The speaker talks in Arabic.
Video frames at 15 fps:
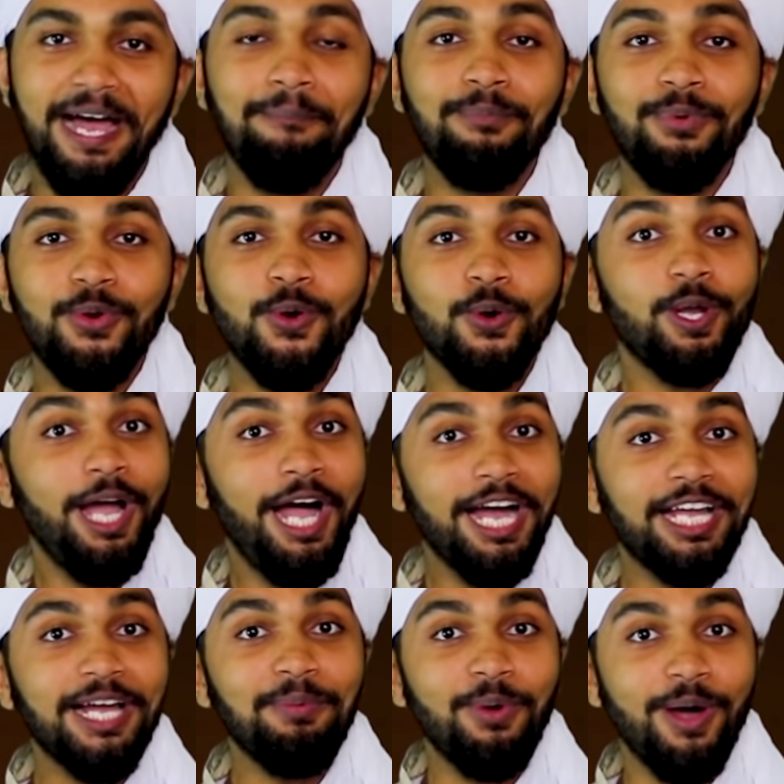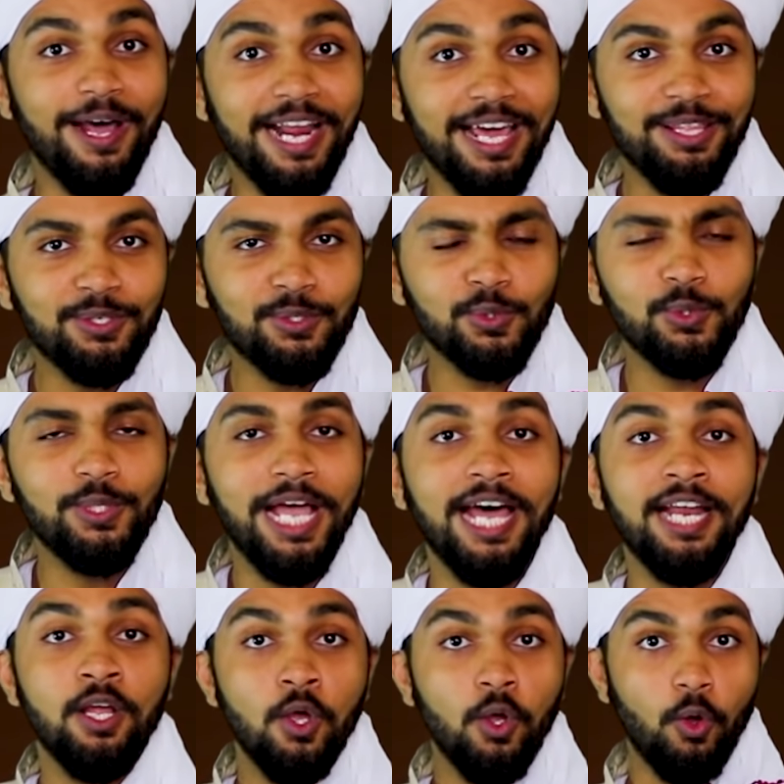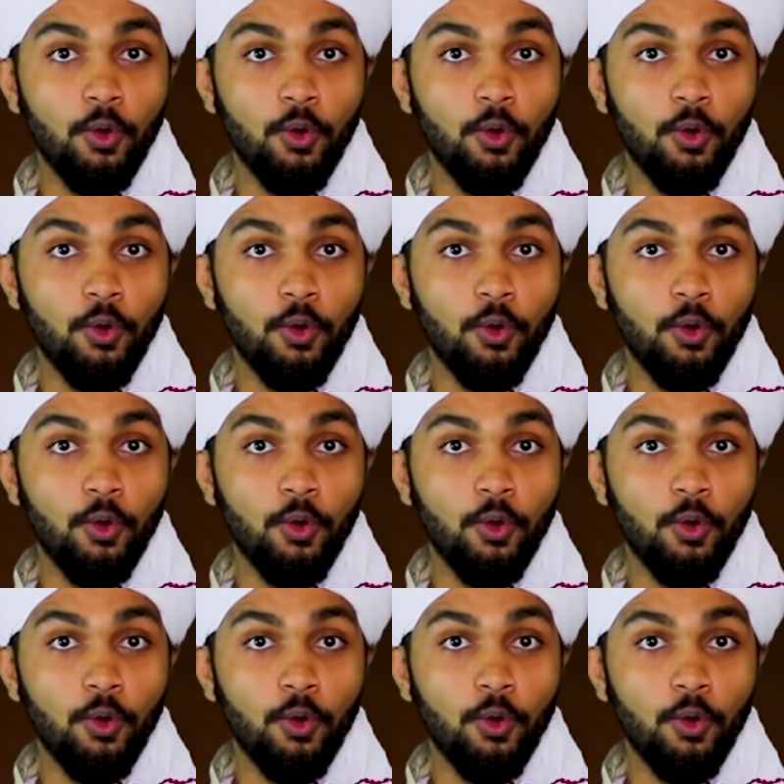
عن ملوك حكموا أراضي السودان